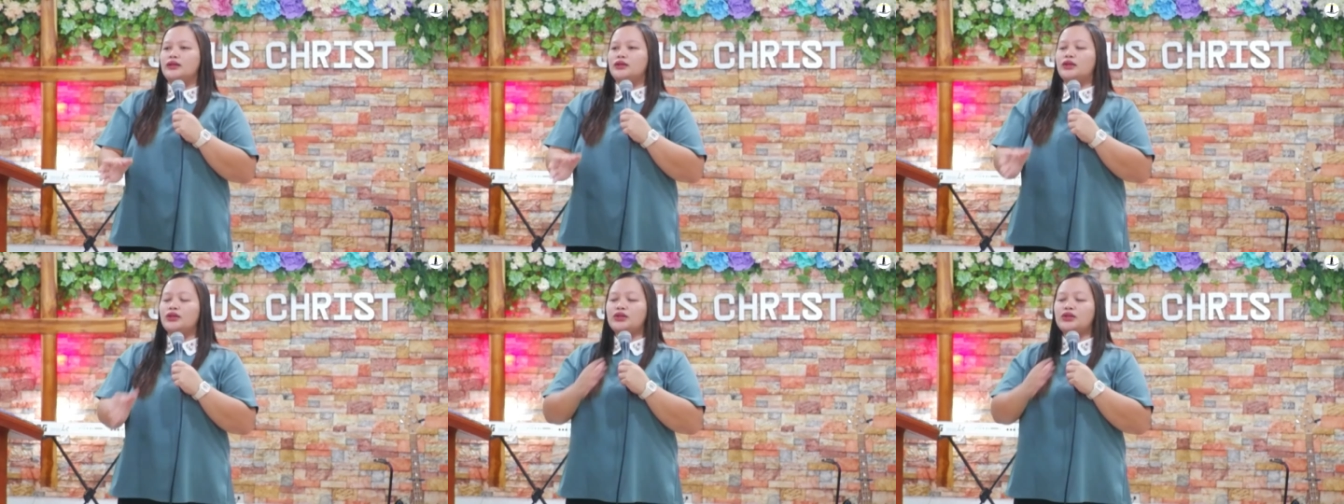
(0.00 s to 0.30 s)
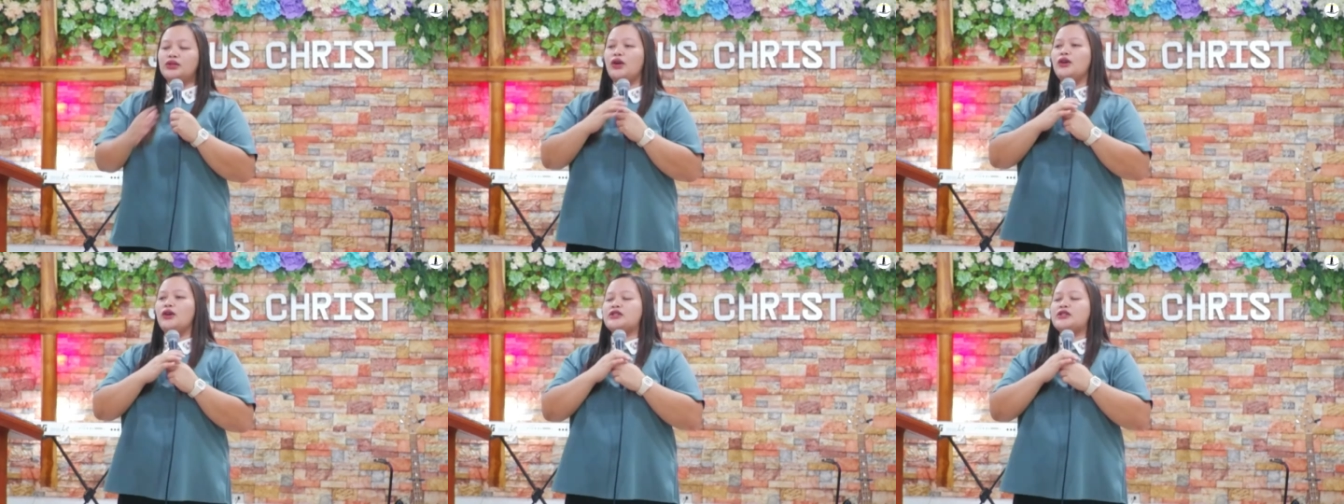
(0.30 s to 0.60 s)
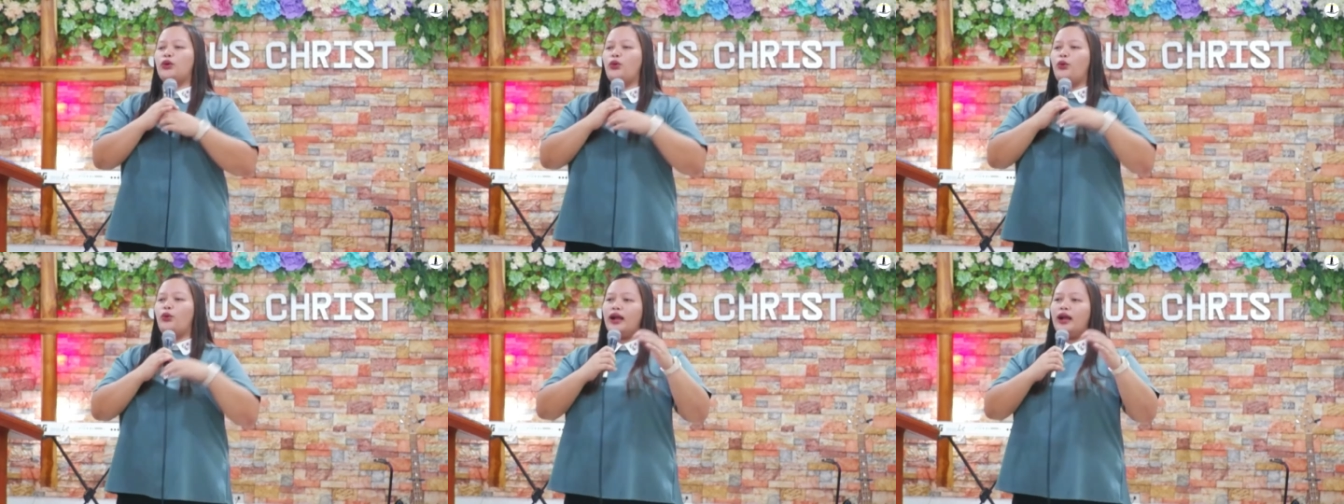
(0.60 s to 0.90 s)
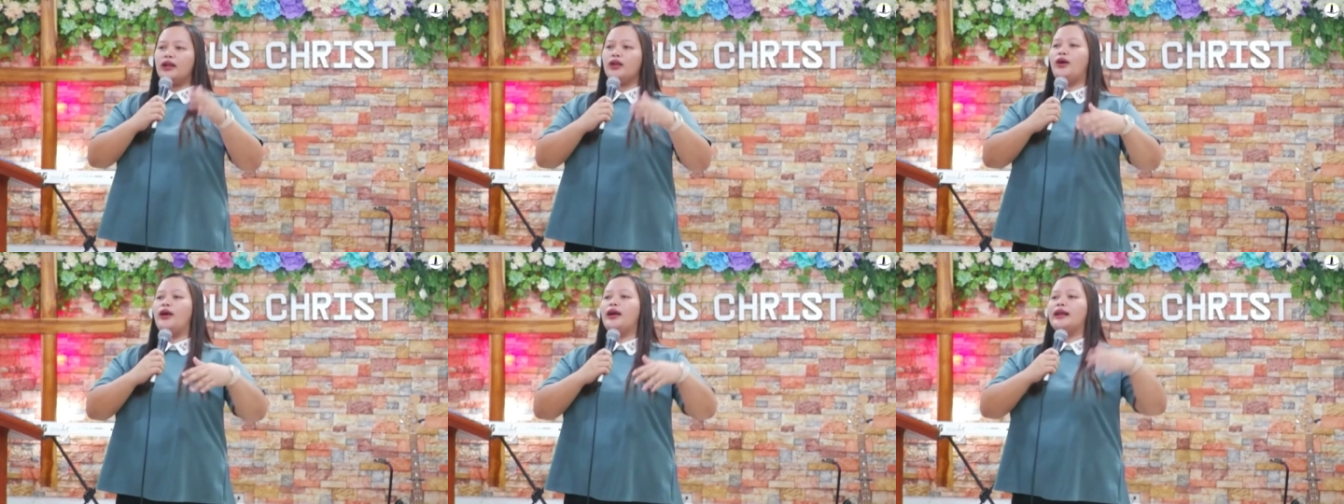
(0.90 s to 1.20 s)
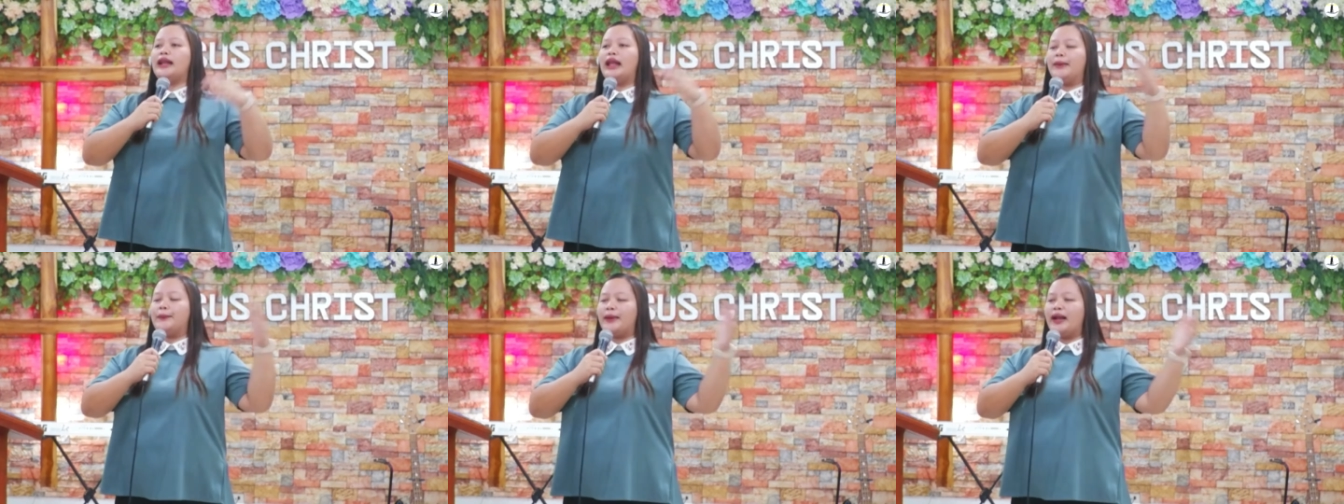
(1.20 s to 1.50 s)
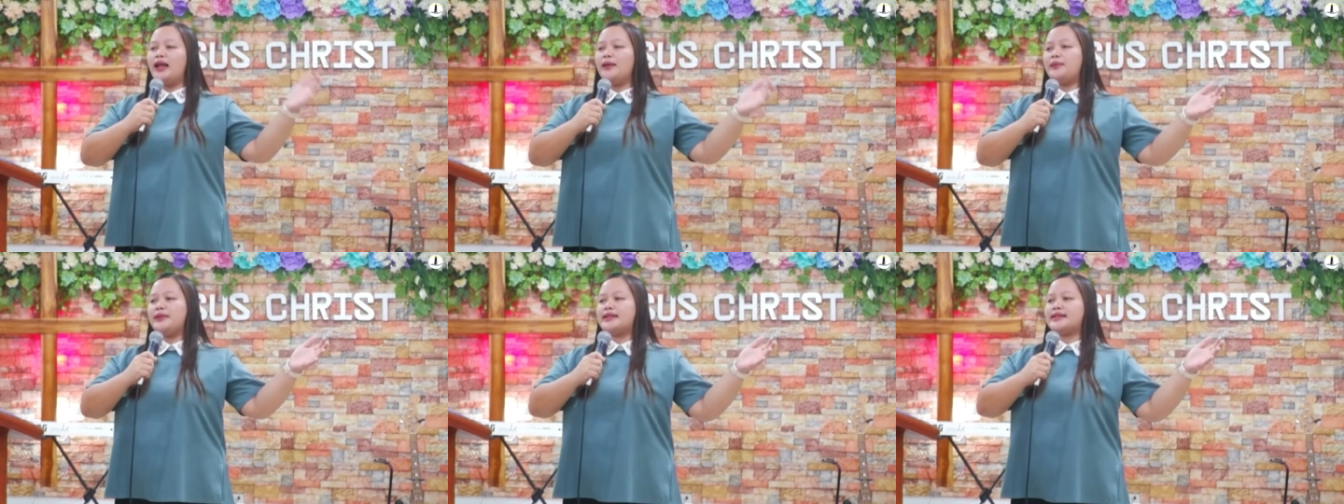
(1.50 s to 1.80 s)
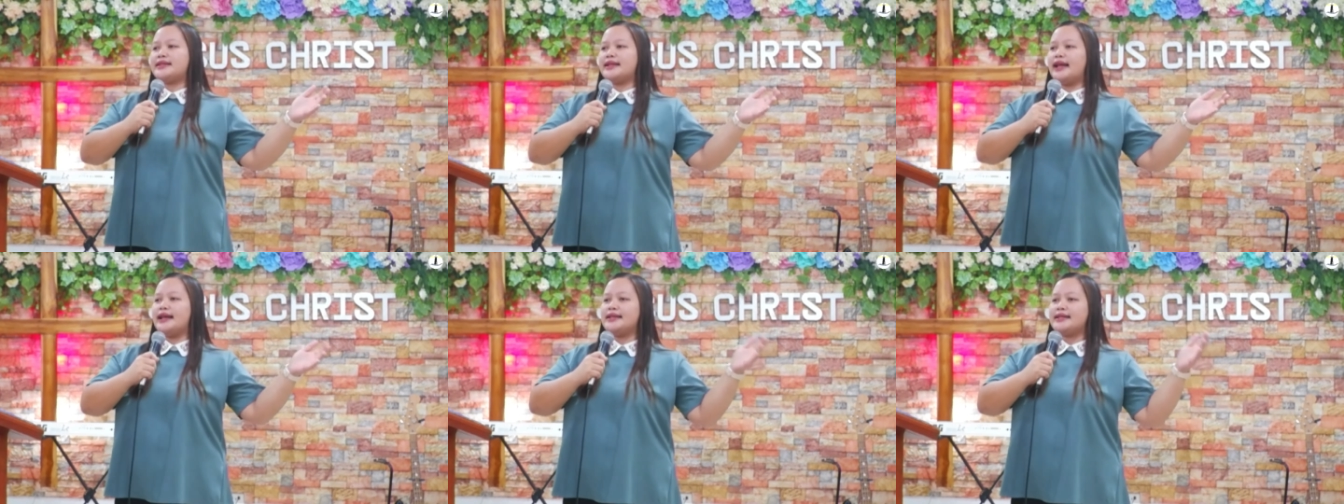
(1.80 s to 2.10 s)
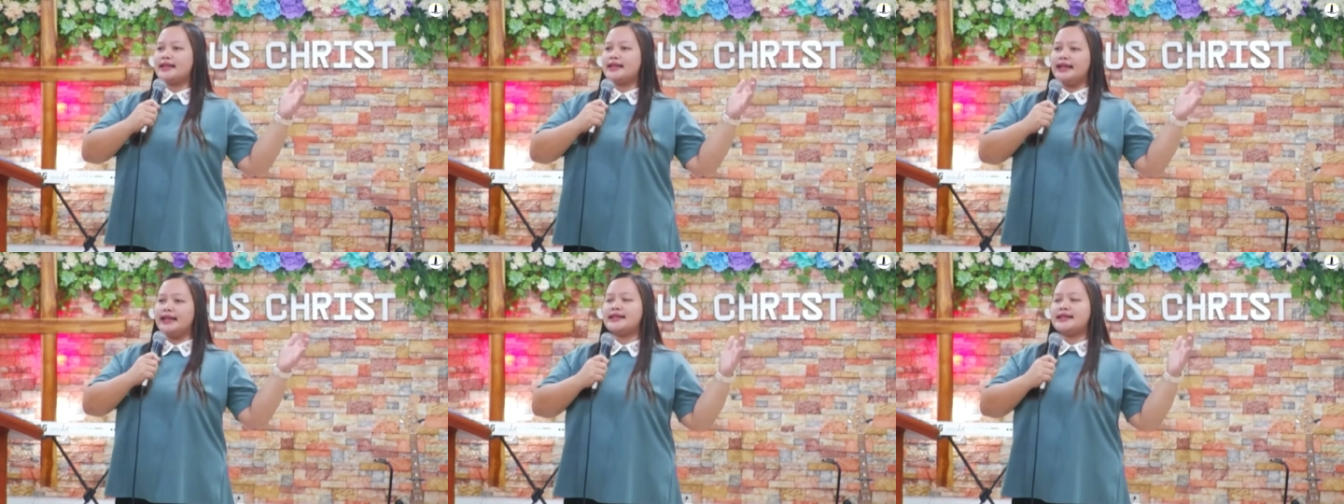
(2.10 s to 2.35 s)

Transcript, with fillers: Totoo sa kung ano ang naiprophesy sa